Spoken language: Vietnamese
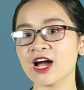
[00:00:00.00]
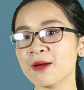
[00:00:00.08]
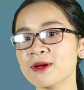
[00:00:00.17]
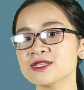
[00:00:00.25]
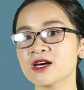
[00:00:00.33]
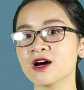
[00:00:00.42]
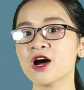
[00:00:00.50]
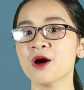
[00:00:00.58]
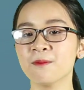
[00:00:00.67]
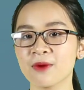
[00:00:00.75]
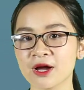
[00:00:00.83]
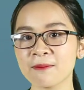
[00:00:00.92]
Và ngay bây
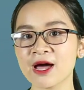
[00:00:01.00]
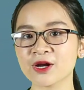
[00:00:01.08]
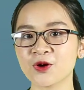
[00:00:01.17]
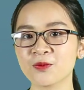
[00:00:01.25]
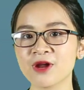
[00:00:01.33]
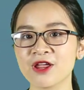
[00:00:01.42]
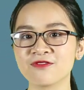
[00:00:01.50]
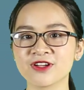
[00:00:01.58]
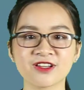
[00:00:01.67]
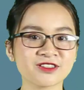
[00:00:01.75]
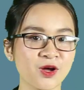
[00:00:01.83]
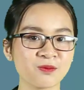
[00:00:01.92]
giờ mời các bạn cùng
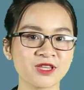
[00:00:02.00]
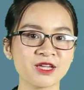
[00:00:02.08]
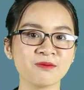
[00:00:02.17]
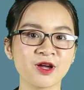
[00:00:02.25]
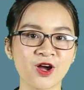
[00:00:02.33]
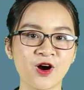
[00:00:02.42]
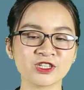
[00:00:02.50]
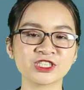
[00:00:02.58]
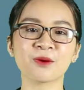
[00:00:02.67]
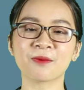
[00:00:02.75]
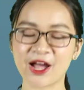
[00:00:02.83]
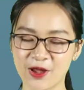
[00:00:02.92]
đến với những thông tin mới
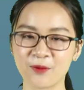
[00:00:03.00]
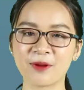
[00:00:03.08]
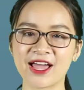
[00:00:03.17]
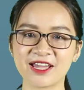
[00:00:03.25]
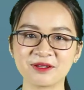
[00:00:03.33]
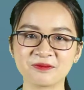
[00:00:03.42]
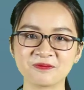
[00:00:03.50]
có trong ngày hôm nay.